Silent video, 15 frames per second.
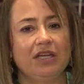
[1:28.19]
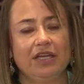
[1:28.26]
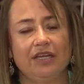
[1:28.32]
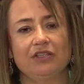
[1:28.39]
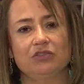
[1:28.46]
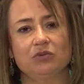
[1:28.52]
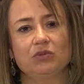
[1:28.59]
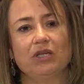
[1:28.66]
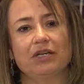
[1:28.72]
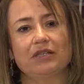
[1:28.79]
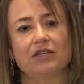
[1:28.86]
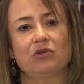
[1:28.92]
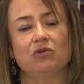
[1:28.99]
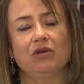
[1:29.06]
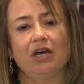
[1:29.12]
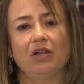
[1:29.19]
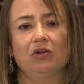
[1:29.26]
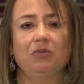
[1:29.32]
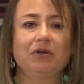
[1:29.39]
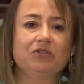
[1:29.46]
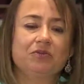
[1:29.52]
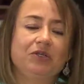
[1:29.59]
Es un articulado
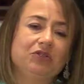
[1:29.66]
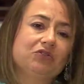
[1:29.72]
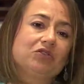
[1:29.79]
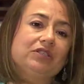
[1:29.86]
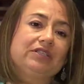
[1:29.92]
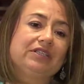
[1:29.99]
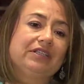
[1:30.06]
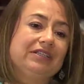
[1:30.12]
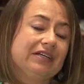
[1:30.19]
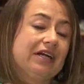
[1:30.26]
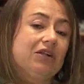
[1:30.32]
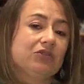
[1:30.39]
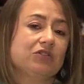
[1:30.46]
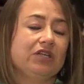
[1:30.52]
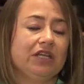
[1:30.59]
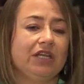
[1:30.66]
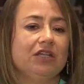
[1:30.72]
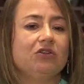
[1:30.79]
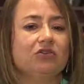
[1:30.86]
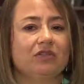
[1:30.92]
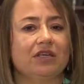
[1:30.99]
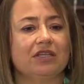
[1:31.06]
más o menos que llega a los
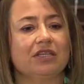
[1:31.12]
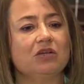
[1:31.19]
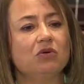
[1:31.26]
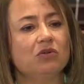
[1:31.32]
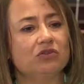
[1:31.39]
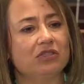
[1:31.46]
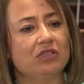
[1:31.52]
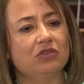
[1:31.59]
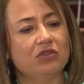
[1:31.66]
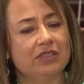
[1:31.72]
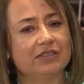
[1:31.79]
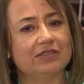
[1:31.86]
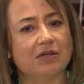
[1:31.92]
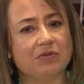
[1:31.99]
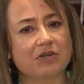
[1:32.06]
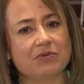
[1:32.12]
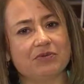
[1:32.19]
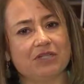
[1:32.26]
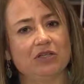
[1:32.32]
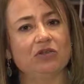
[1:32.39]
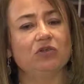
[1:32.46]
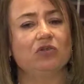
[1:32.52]
500 de artículos en donde estamos
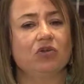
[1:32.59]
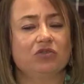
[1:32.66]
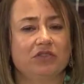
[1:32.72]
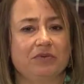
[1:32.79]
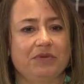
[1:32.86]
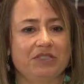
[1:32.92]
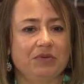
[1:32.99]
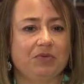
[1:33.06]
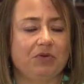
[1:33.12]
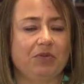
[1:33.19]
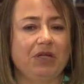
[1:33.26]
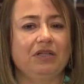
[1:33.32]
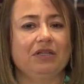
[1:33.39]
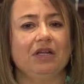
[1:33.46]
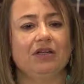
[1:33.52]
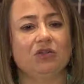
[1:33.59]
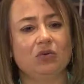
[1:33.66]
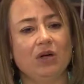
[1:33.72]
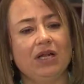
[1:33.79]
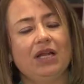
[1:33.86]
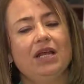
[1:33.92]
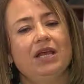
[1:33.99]
revisando todos los temas de propiedad
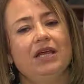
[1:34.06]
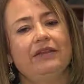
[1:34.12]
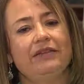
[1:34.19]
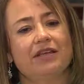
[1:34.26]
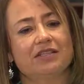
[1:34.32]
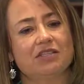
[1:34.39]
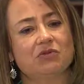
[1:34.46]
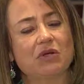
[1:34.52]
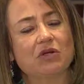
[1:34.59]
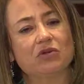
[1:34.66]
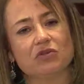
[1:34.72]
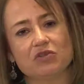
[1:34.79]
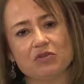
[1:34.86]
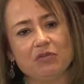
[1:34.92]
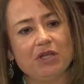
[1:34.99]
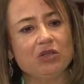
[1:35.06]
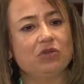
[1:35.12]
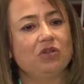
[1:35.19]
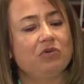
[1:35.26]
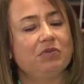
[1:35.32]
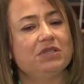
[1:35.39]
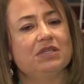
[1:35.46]
intelectual, de acceso al conocimiento,
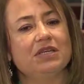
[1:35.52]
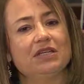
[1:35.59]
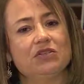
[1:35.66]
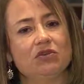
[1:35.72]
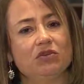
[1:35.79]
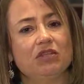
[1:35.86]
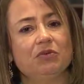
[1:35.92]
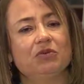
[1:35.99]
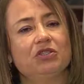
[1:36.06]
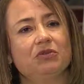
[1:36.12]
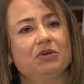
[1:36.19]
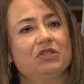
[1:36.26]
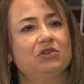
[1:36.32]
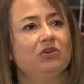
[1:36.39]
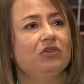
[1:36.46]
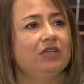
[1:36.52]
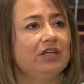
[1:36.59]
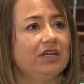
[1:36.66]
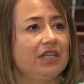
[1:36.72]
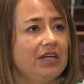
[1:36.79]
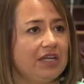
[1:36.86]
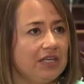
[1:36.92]
de investigación, de motivación,
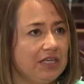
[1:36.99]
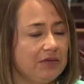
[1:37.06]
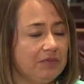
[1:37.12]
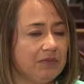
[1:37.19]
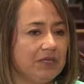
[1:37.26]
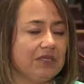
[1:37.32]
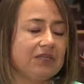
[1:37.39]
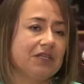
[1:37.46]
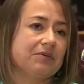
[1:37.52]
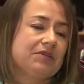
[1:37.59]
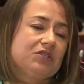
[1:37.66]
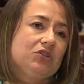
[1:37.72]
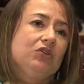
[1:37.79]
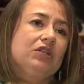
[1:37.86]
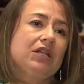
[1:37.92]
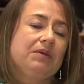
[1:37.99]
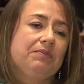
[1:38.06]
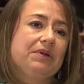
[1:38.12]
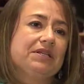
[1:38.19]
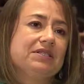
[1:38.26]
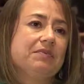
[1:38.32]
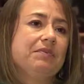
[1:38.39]
de intervención de la
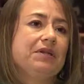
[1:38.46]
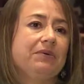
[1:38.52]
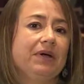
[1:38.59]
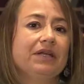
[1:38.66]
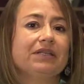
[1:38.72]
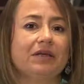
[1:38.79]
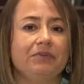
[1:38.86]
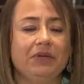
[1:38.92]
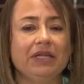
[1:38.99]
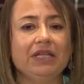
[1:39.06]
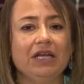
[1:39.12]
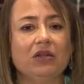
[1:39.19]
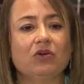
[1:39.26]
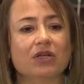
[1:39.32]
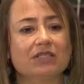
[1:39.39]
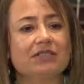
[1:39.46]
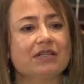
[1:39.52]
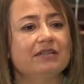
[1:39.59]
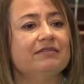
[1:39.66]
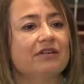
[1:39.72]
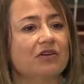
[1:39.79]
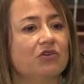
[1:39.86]
empresa privada también en lo que es el
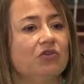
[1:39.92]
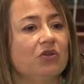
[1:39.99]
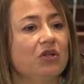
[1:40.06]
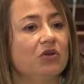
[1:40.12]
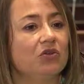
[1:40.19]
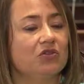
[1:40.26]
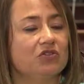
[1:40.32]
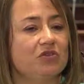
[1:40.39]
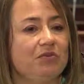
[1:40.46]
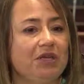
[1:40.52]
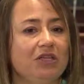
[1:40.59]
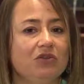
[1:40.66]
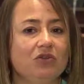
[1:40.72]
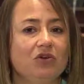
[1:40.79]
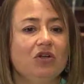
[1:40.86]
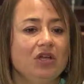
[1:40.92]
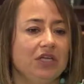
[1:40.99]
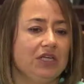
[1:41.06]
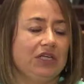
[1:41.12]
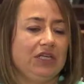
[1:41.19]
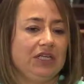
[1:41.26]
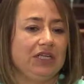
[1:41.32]
desarrollo del conocimiento
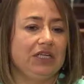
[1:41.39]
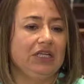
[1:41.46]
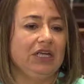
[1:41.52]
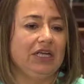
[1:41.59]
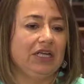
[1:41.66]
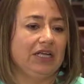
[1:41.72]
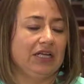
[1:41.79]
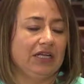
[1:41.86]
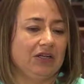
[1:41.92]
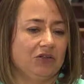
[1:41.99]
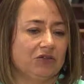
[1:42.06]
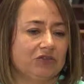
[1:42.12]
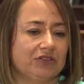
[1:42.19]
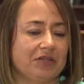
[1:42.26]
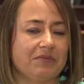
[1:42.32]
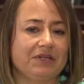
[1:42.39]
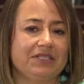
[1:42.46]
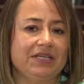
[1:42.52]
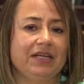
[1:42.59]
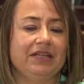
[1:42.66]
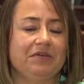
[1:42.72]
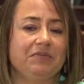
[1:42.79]
y eh, los temas
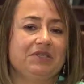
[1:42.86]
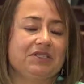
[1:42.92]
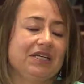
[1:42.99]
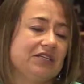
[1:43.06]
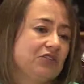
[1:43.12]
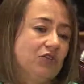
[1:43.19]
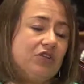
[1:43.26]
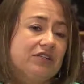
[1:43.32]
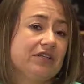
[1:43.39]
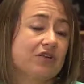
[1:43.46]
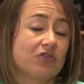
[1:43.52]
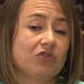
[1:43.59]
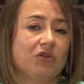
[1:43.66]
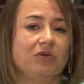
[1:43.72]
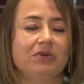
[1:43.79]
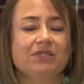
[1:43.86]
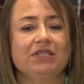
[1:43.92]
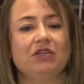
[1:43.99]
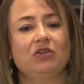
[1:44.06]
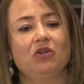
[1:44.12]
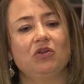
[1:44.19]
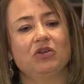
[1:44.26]
ya de investigación y desarrollo de nuevas
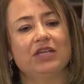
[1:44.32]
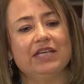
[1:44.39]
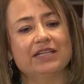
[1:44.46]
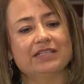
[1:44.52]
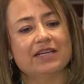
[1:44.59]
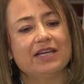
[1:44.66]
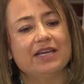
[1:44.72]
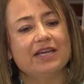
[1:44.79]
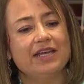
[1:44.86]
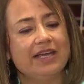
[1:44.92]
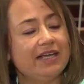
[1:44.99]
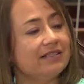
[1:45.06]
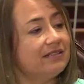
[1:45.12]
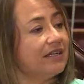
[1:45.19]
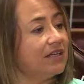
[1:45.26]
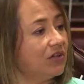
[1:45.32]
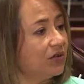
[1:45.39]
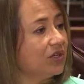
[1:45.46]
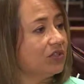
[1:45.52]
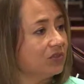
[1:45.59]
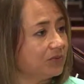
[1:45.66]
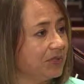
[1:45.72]
tecnologías. Este creo
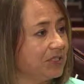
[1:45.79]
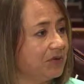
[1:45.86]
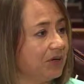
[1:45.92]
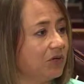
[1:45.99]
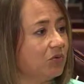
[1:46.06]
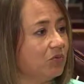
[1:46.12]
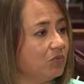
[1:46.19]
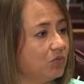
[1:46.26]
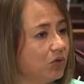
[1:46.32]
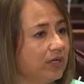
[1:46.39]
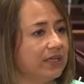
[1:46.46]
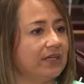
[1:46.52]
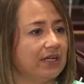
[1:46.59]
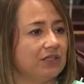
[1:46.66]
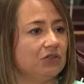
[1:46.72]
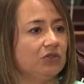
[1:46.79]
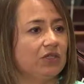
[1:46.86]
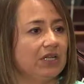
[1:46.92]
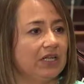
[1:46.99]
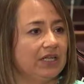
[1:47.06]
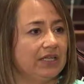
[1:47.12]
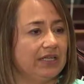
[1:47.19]
que nos va a llevar un buen tanto
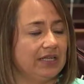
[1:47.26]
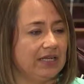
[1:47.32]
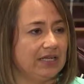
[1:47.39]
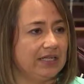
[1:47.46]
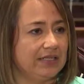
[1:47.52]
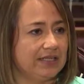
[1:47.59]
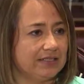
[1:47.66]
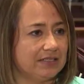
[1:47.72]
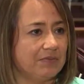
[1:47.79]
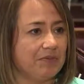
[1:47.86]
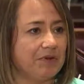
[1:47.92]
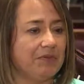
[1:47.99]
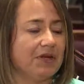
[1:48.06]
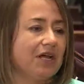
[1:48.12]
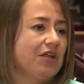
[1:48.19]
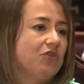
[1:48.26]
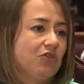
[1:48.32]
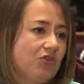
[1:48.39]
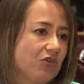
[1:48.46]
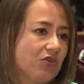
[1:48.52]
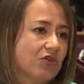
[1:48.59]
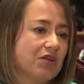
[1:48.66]
de este primer año.
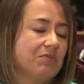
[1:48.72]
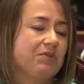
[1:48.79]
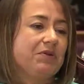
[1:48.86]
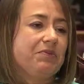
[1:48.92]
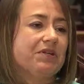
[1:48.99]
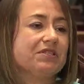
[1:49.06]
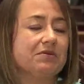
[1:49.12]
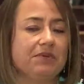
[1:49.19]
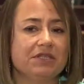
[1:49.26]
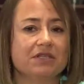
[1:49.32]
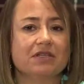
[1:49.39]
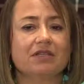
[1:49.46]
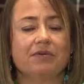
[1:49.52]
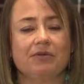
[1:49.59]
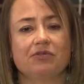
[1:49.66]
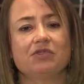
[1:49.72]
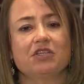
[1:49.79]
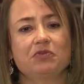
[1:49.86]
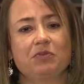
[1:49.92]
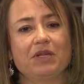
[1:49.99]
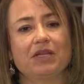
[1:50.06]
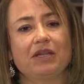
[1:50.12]
Yo creo que el primer semestre también nuestra
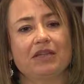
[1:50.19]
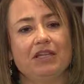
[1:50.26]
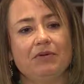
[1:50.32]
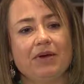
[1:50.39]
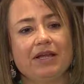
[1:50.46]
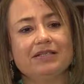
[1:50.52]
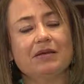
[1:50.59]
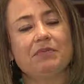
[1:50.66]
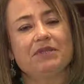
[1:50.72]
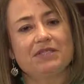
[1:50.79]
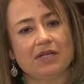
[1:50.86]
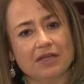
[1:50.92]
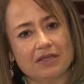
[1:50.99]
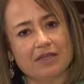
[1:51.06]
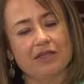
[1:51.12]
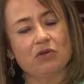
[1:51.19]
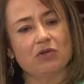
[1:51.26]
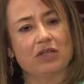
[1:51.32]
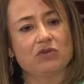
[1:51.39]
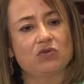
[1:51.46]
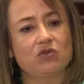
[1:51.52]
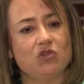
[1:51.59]
expectativa es, a pesar de tener una
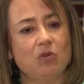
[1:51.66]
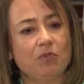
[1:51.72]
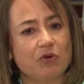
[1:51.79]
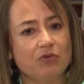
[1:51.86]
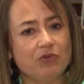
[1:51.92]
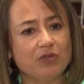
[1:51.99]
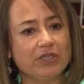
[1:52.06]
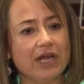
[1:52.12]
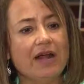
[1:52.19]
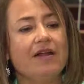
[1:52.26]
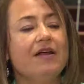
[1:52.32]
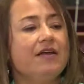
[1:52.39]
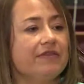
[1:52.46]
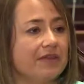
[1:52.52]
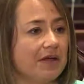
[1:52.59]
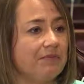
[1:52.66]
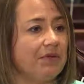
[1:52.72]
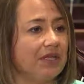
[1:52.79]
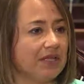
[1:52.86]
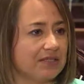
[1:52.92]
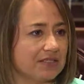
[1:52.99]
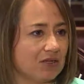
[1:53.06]
discusión profunda,
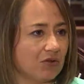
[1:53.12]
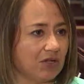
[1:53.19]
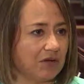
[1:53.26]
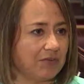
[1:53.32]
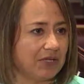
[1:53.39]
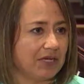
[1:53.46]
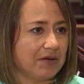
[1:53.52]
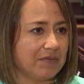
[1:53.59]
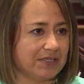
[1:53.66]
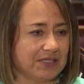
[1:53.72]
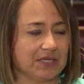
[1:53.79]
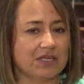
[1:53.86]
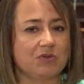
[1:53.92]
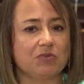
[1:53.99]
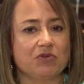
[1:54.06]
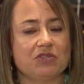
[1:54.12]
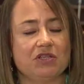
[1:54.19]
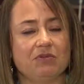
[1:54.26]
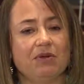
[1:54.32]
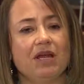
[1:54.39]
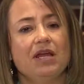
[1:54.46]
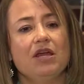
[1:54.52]
también hacerlo de la manera más ágil
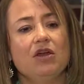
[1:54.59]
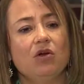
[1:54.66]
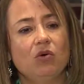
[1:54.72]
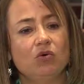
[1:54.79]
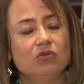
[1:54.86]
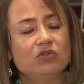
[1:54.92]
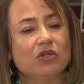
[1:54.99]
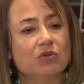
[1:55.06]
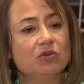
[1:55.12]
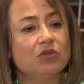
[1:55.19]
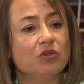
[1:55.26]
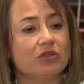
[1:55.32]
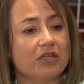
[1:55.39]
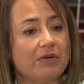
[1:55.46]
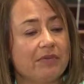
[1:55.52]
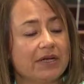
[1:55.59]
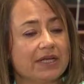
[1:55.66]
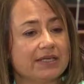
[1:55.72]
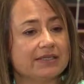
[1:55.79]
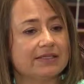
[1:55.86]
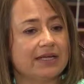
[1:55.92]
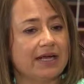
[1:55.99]
posible. Un segundo tema
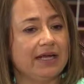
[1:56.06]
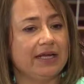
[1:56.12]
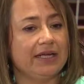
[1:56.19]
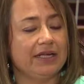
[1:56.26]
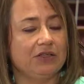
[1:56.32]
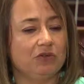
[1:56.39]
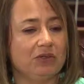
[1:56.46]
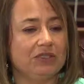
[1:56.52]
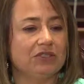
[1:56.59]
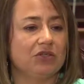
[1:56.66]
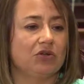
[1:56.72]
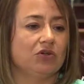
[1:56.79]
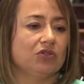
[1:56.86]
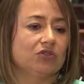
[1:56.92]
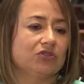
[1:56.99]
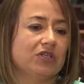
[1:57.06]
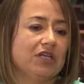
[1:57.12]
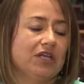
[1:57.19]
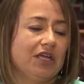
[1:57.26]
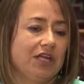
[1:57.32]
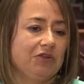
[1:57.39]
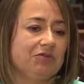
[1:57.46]
que está en, nuestros,
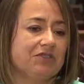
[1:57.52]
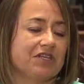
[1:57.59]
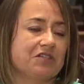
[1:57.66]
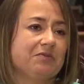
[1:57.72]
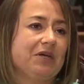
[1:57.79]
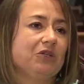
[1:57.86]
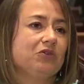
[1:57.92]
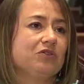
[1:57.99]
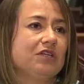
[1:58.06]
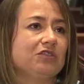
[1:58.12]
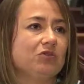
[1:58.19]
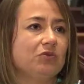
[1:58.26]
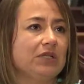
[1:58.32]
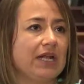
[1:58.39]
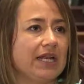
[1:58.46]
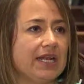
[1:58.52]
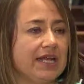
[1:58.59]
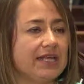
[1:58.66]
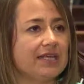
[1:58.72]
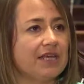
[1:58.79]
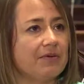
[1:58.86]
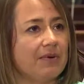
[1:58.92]
en nuestras manos es una
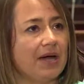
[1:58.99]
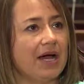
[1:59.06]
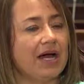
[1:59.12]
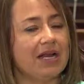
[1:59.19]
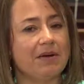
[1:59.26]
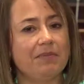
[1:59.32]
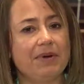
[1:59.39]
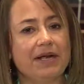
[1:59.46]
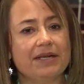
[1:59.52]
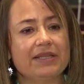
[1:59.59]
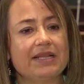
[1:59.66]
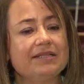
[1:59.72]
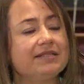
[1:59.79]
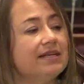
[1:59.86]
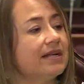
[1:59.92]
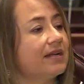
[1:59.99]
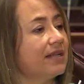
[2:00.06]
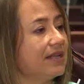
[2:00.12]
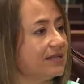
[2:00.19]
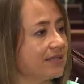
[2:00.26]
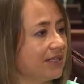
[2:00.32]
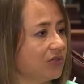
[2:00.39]
ley que va a la par del cierre de
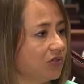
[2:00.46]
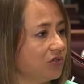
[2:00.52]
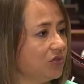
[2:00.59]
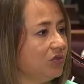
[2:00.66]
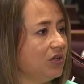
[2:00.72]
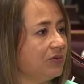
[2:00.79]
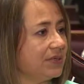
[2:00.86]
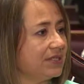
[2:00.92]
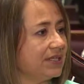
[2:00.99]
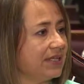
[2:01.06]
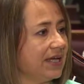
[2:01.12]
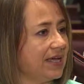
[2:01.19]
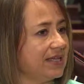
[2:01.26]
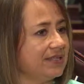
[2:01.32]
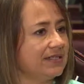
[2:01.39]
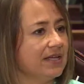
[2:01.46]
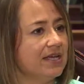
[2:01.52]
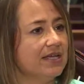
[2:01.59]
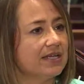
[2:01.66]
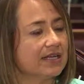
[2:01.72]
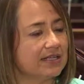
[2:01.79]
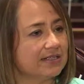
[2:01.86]
las 14 universidades
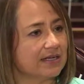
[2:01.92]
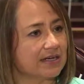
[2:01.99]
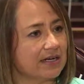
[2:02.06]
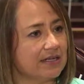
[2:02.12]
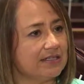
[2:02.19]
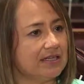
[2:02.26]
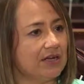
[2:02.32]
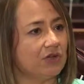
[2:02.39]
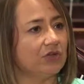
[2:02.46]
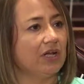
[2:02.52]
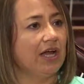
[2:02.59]
que se realizaron